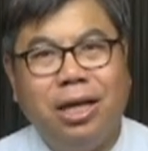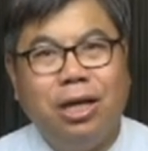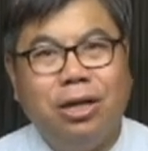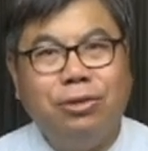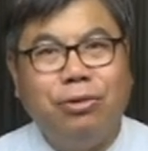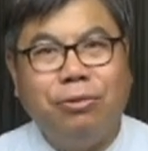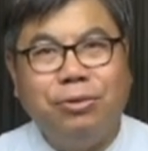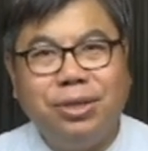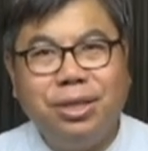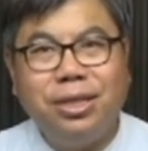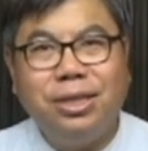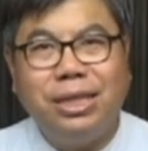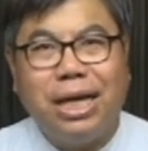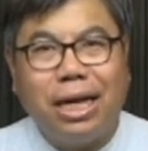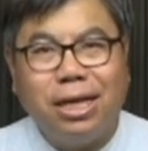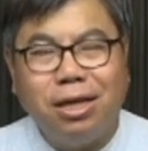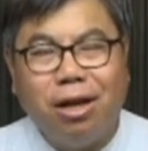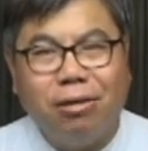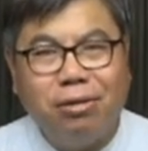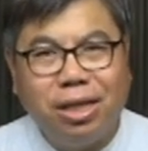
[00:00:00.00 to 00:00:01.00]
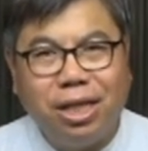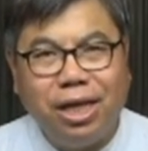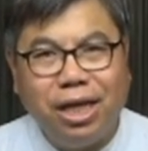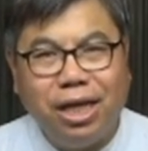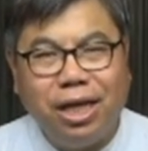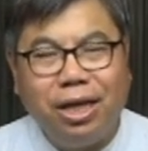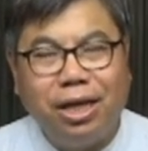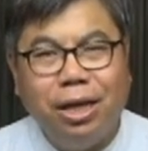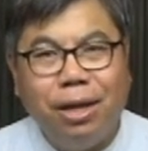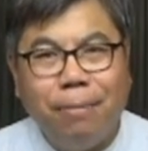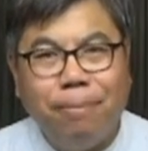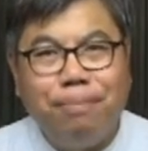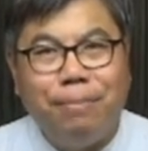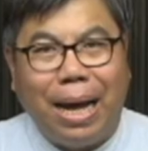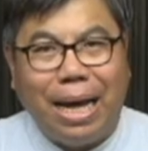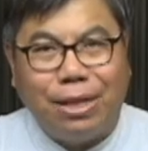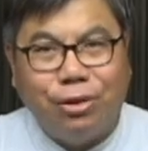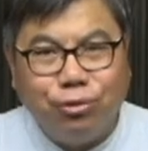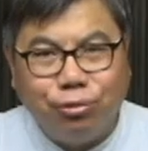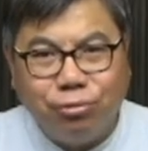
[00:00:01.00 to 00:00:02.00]
总是想要听
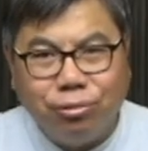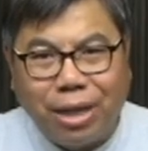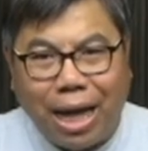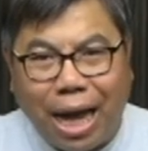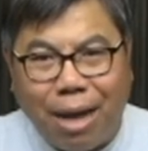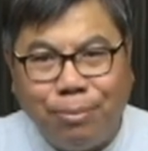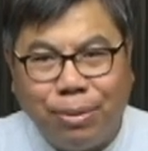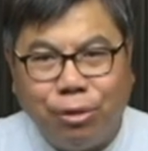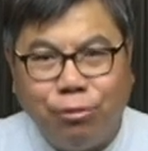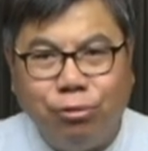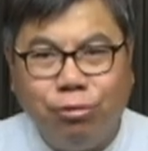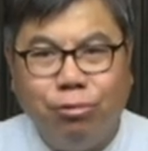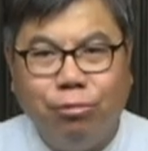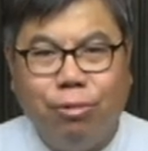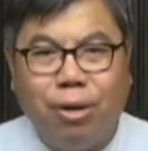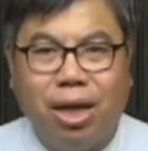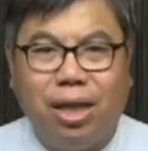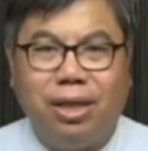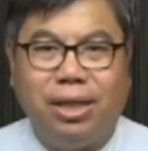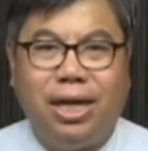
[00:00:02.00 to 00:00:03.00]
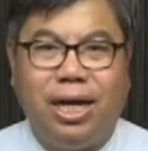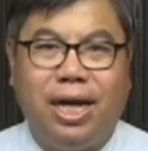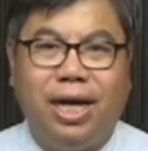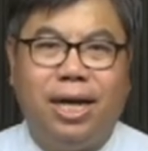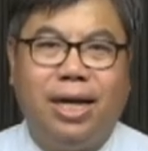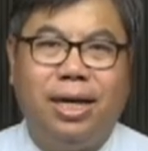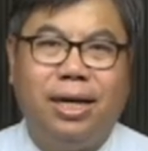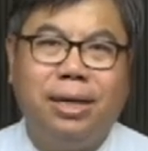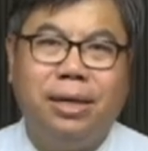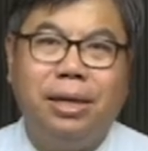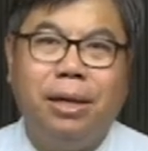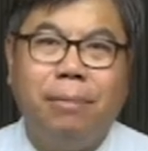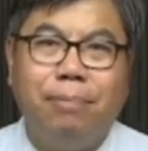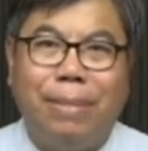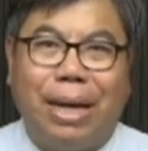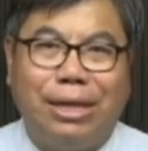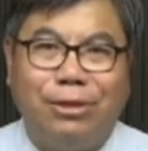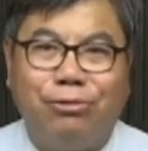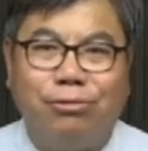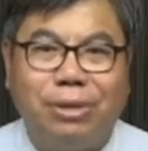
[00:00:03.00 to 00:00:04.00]
满足他们欲望的，
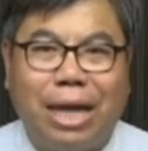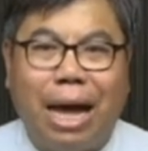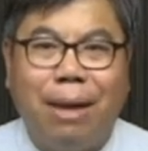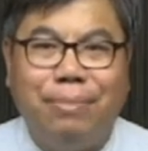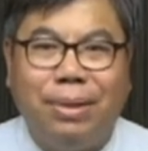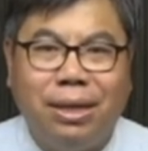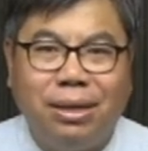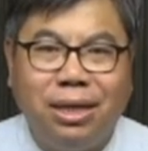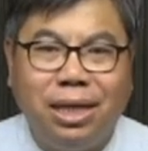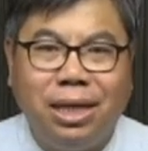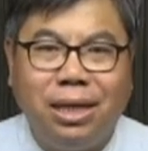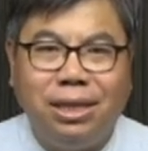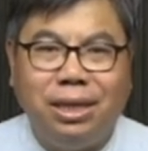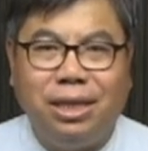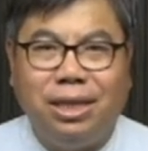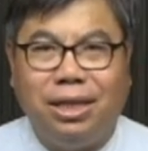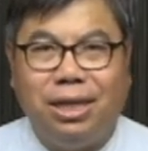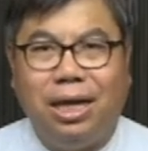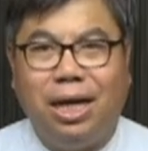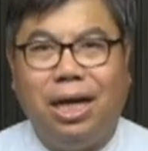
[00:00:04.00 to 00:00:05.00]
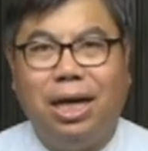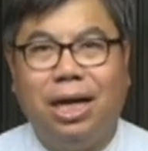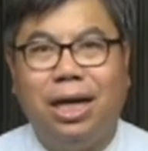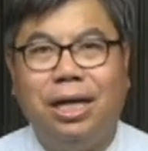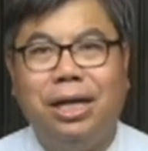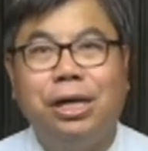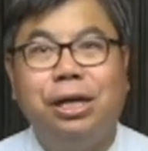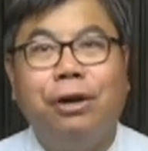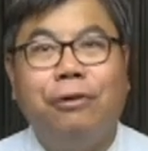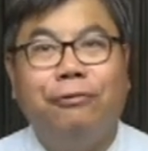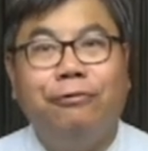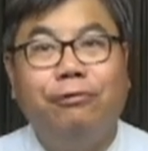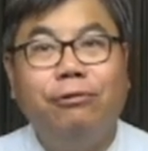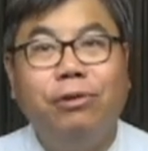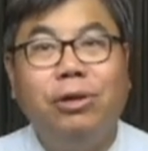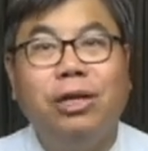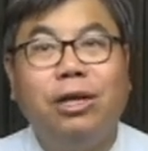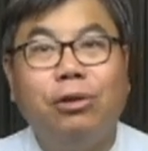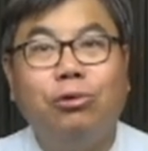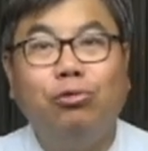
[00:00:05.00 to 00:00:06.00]
满足他们利益的。符
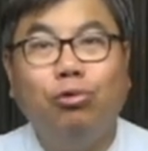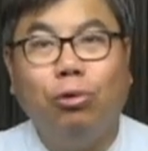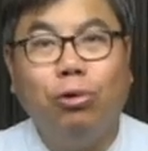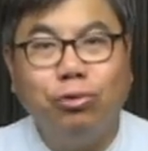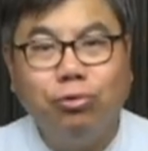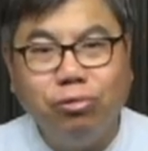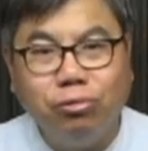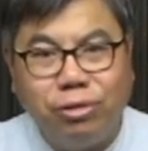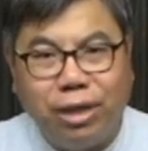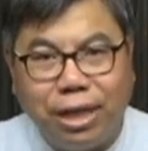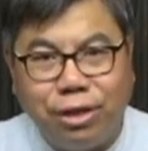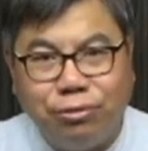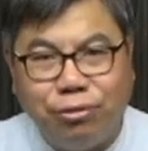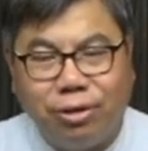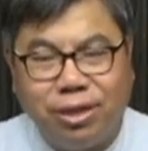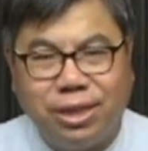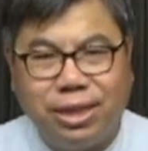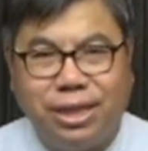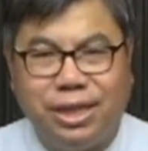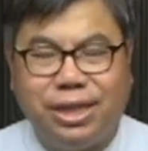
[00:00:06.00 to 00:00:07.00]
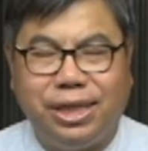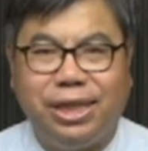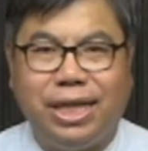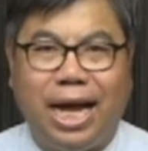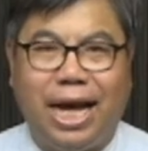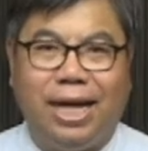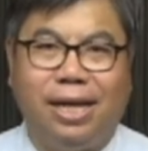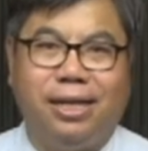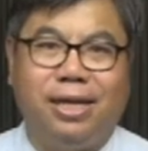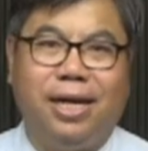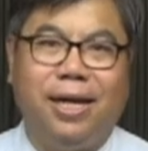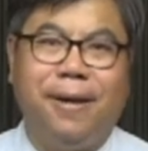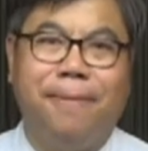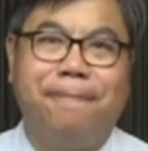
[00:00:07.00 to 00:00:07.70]
合多数人所期待的，